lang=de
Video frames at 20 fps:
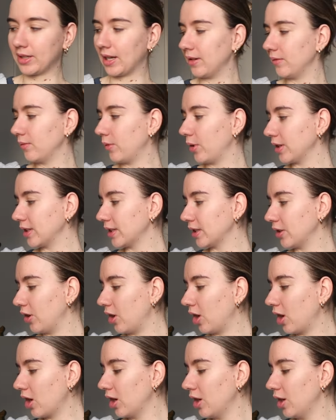Dann wollte ich
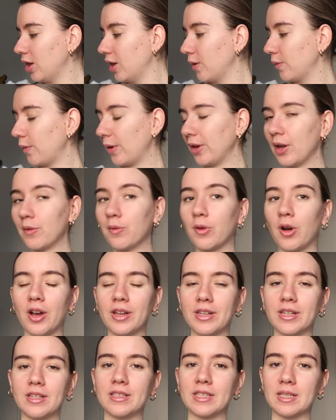noch von einer
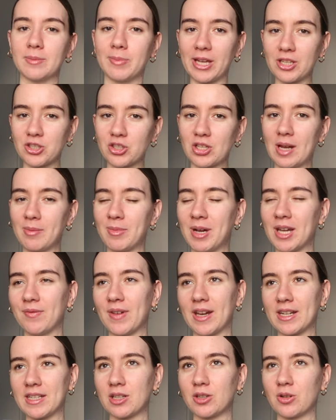Freundin die Bachelorarbeit
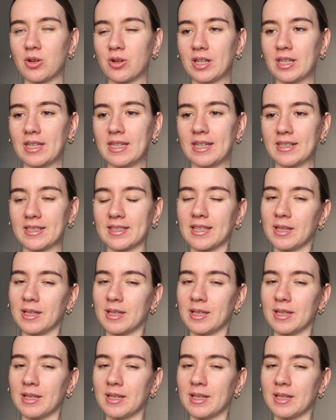weiter korrigieren.